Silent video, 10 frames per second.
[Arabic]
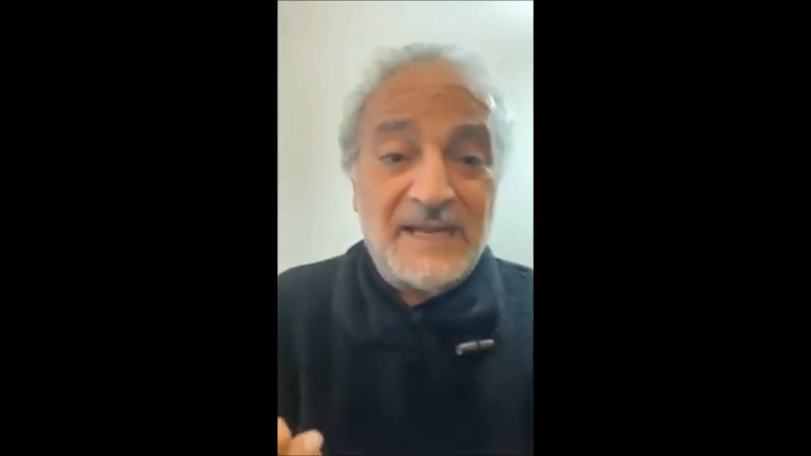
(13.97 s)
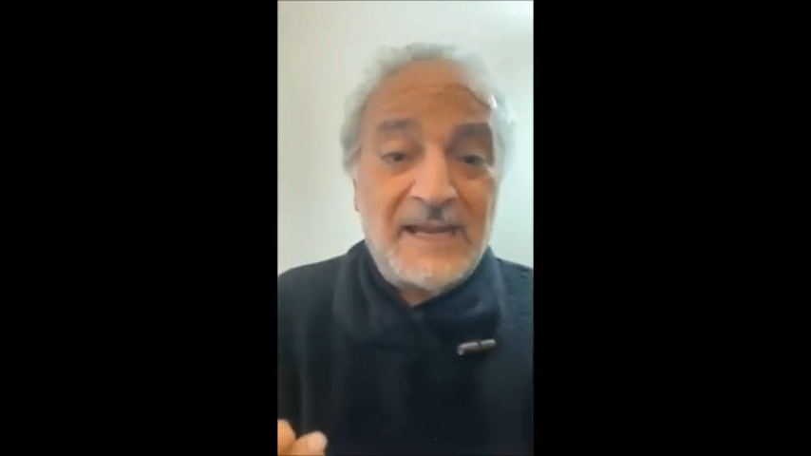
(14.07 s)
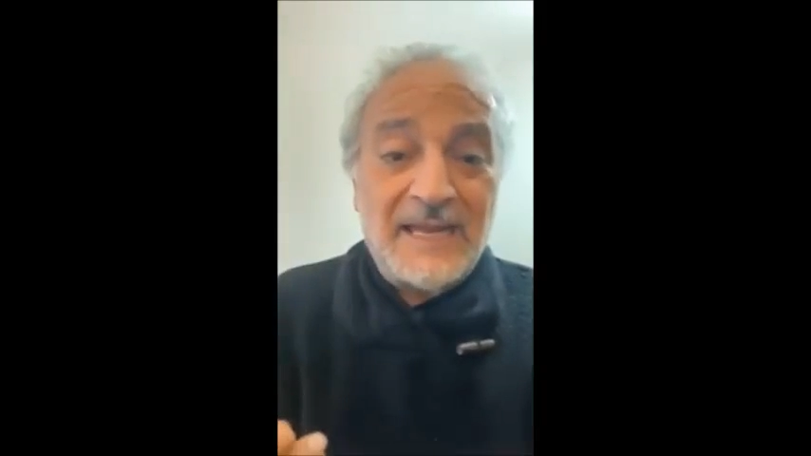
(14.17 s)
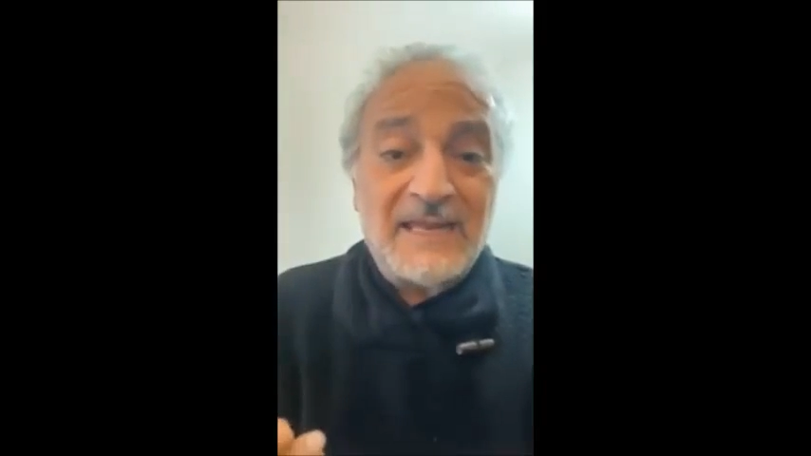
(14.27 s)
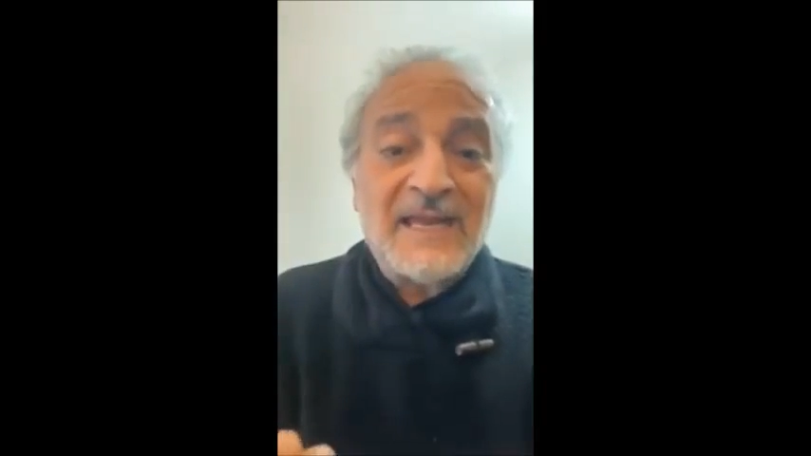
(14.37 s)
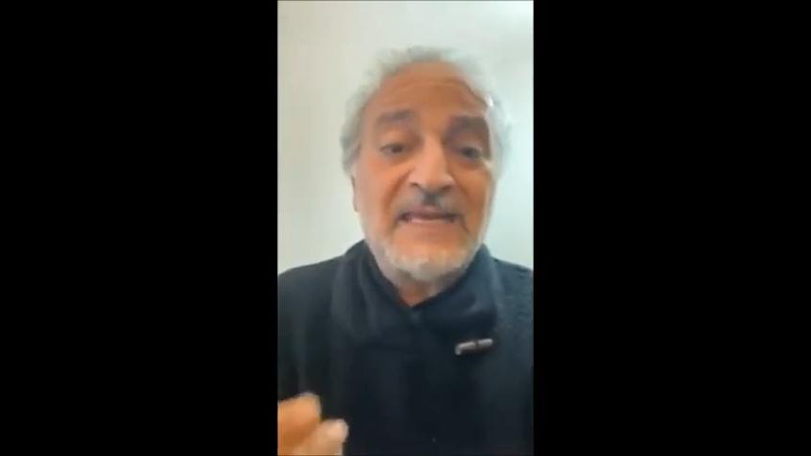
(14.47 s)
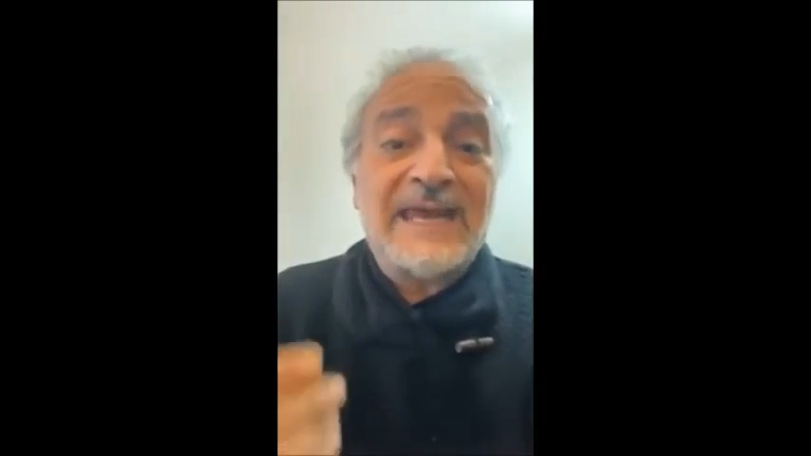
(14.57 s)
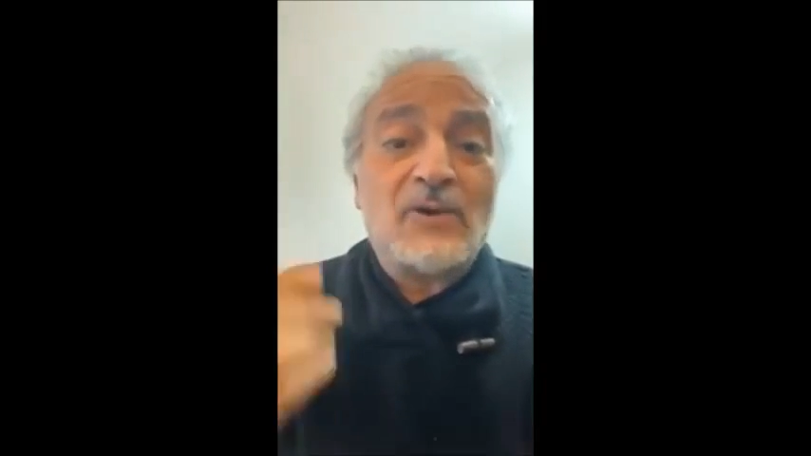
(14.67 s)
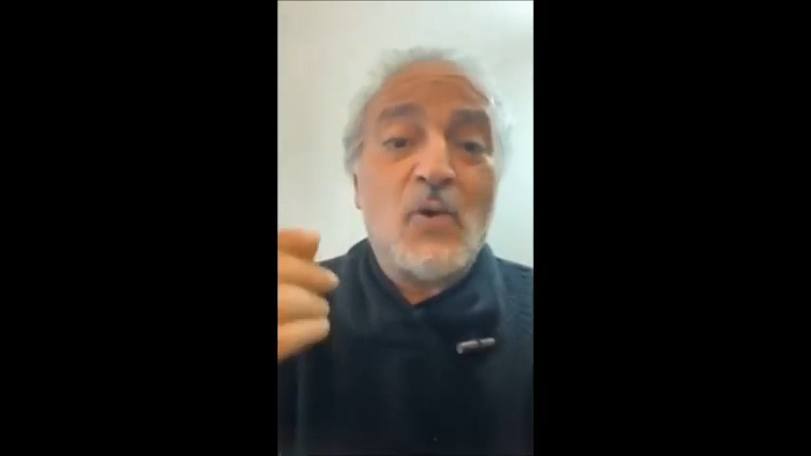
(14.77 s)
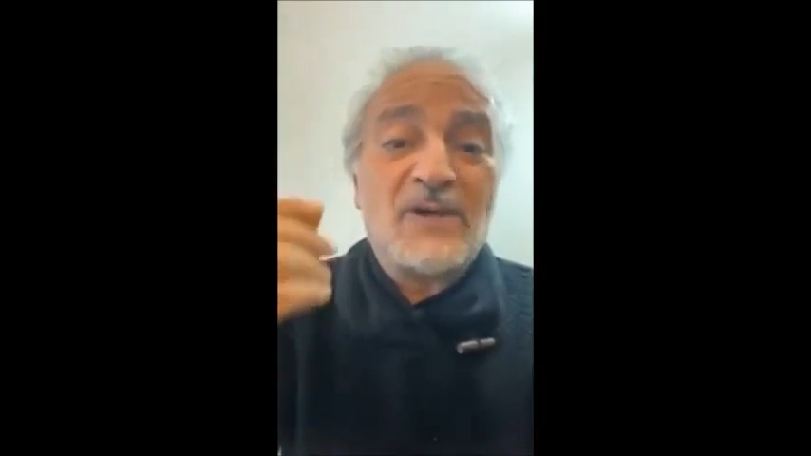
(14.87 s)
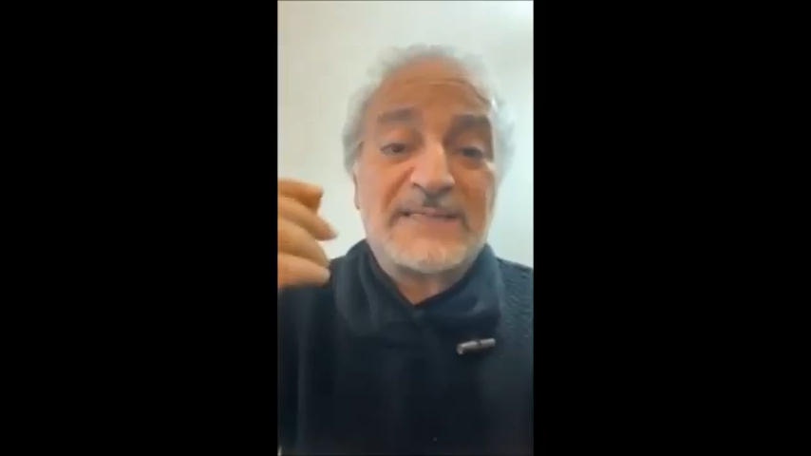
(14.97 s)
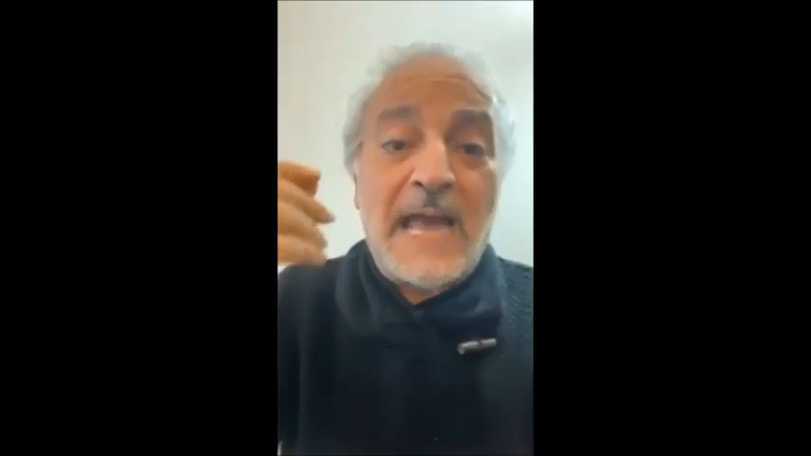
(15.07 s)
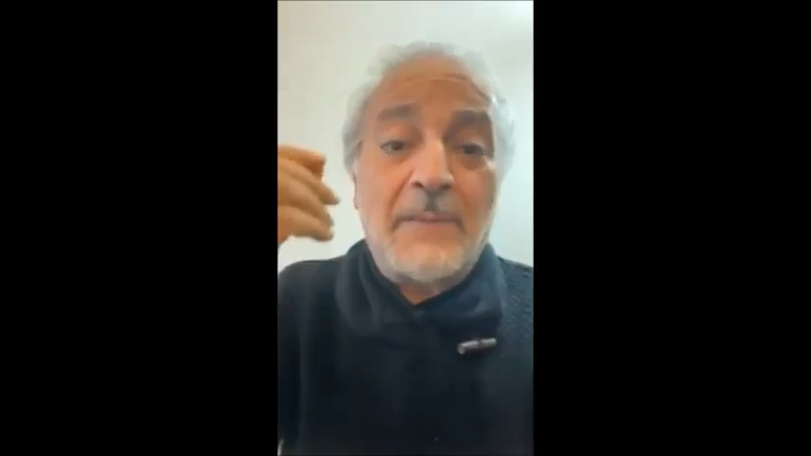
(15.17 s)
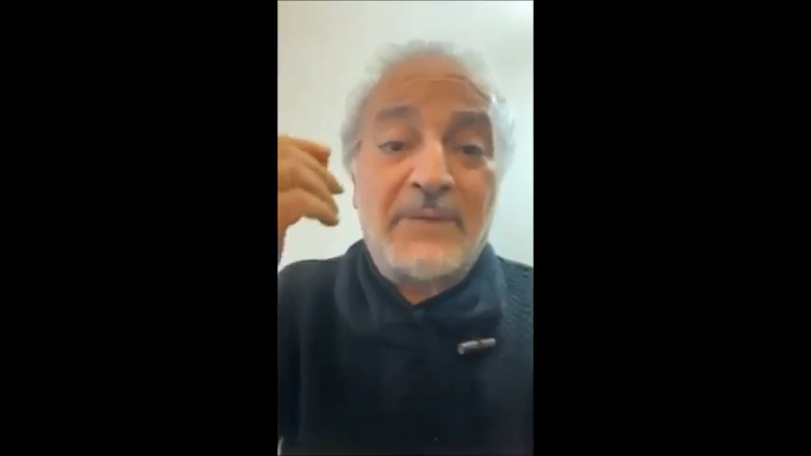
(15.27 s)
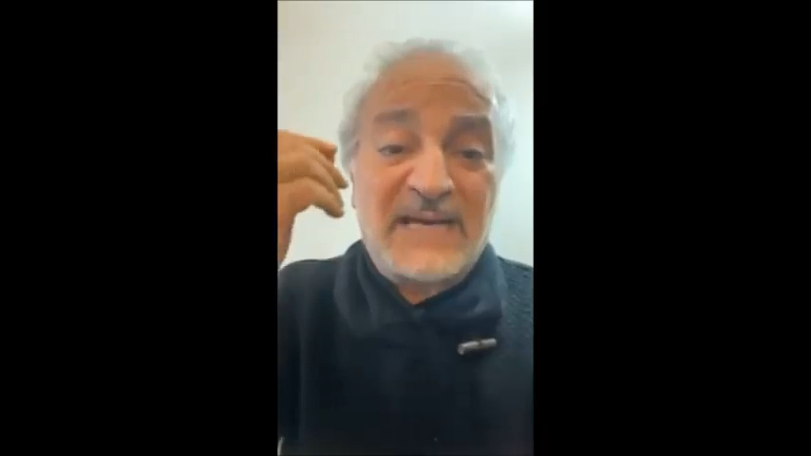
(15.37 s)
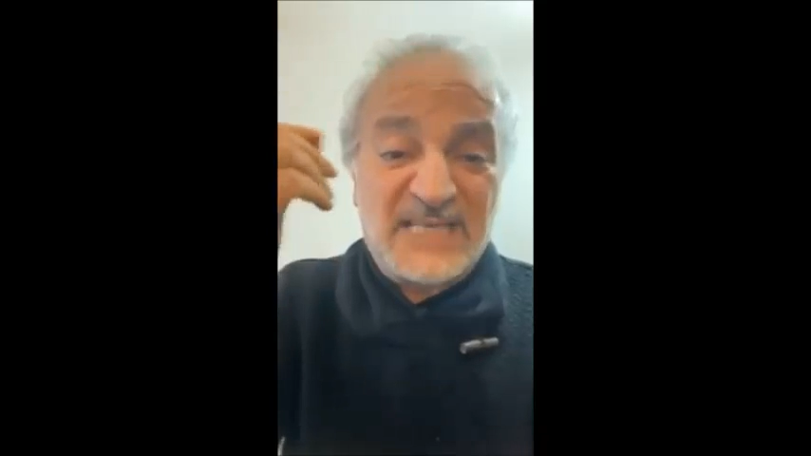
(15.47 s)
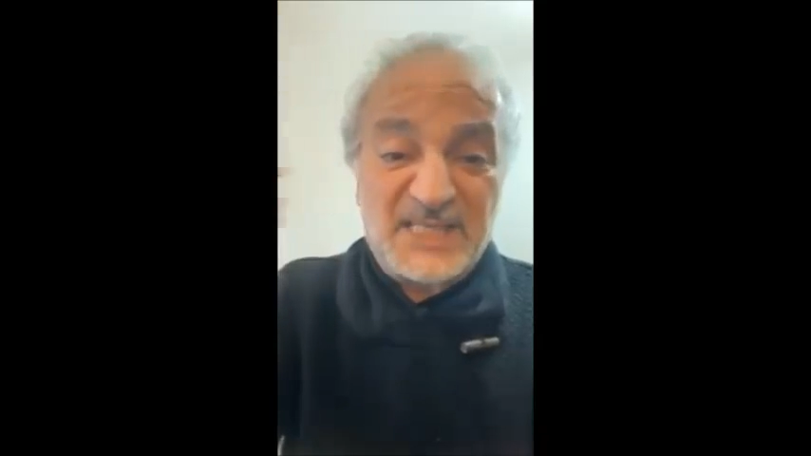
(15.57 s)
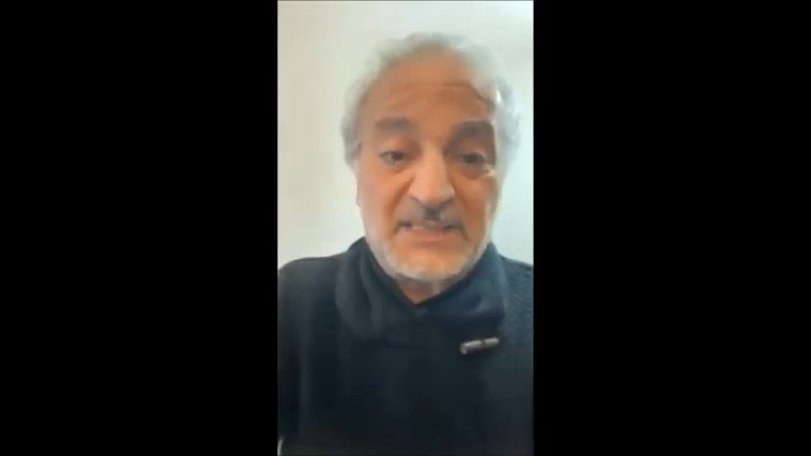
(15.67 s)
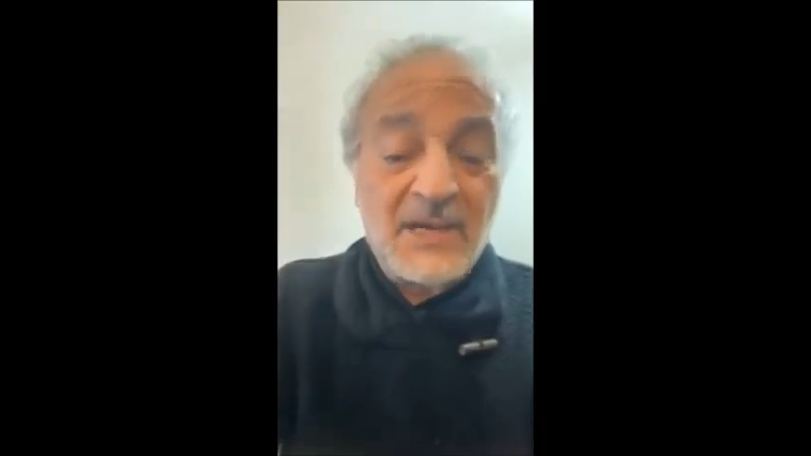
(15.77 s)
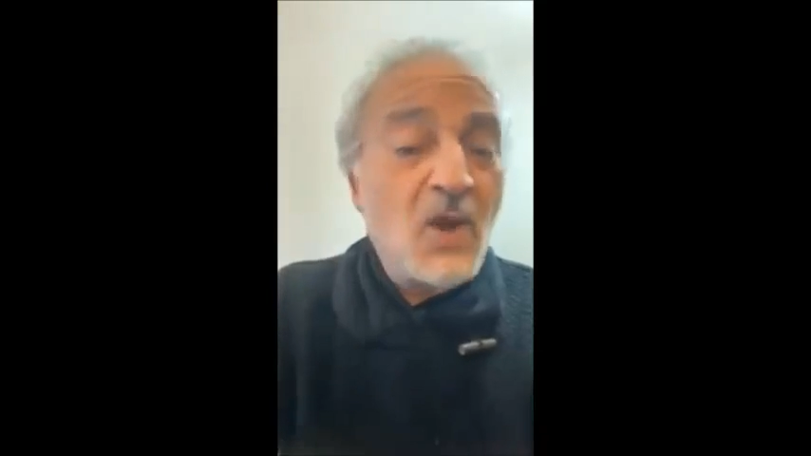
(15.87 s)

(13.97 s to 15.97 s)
انا العريض لانه هو صاحب الرش